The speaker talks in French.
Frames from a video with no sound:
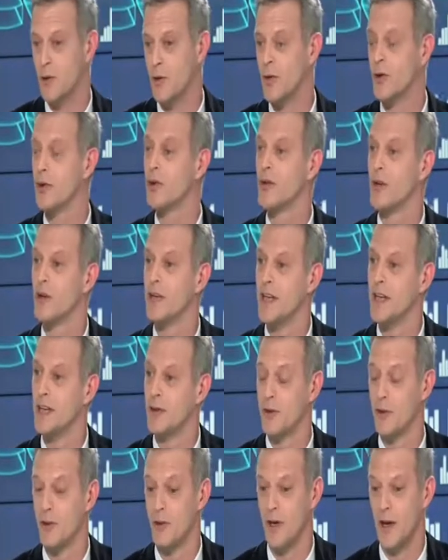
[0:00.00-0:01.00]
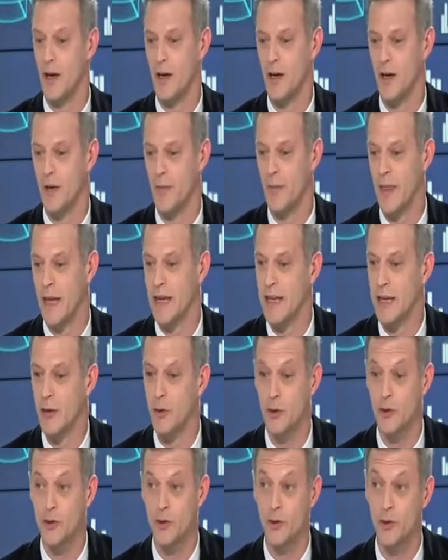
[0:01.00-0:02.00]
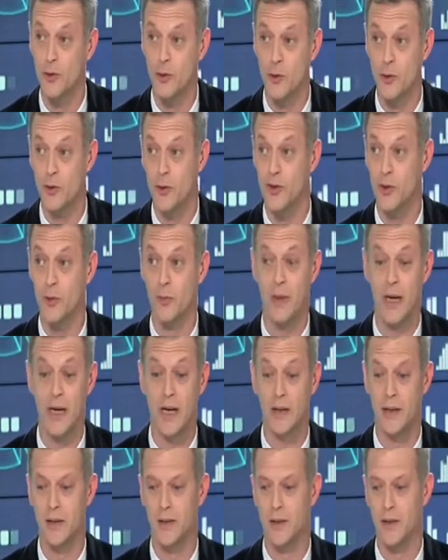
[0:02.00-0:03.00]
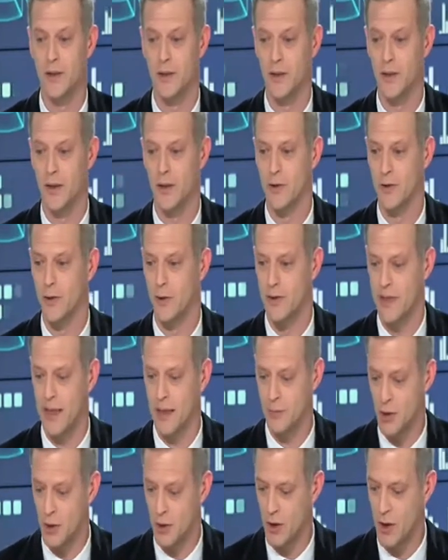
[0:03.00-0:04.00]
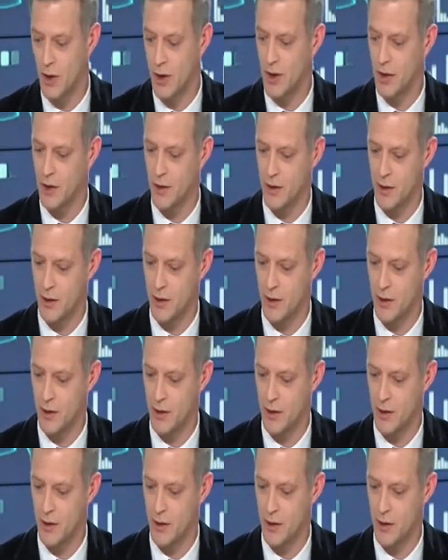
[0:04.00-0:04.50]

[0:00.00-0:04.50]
on reconnaît que euh, les hausses de taux ne sont pas totalement